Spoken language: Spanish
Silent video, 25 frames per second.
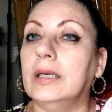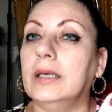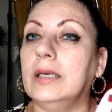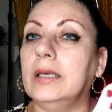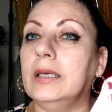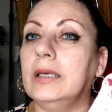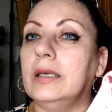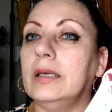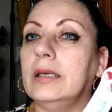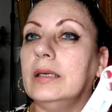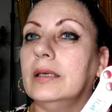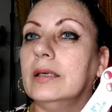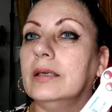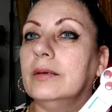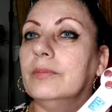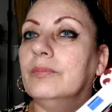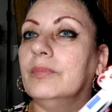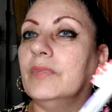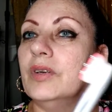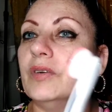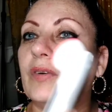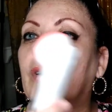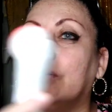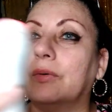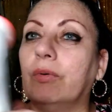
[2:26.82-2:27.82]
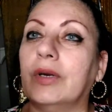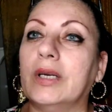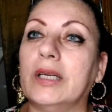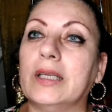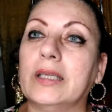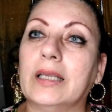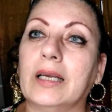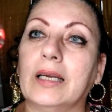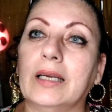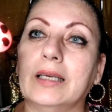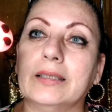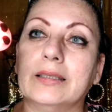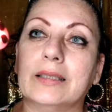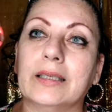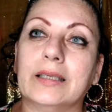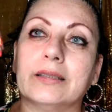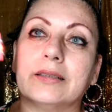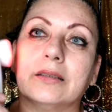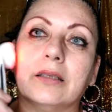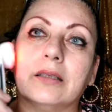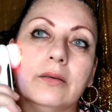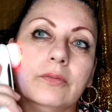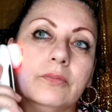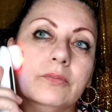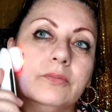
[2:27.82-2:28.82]
Y mi favorita es
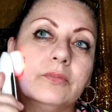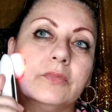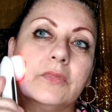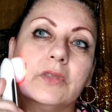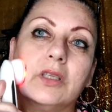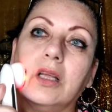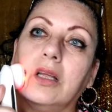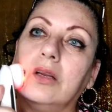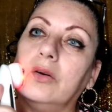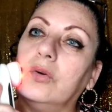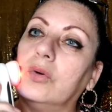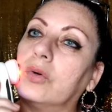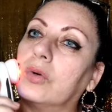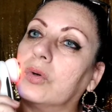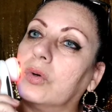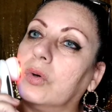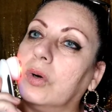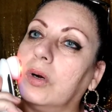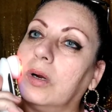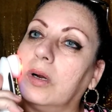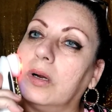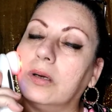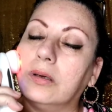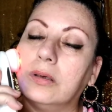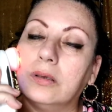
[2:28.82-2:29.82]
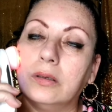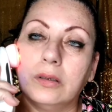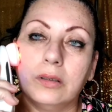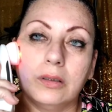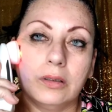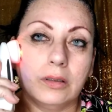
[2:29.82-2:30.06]
esta, la luz roja.